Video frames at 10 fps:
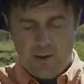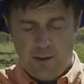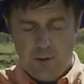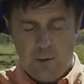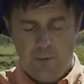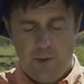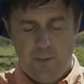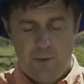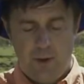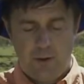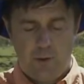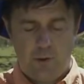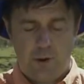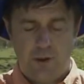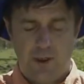Съедобные приманки
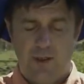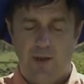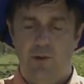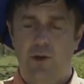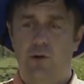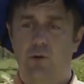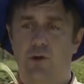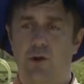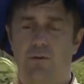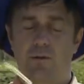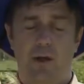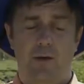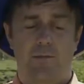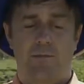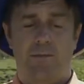очень часто имитируют червей,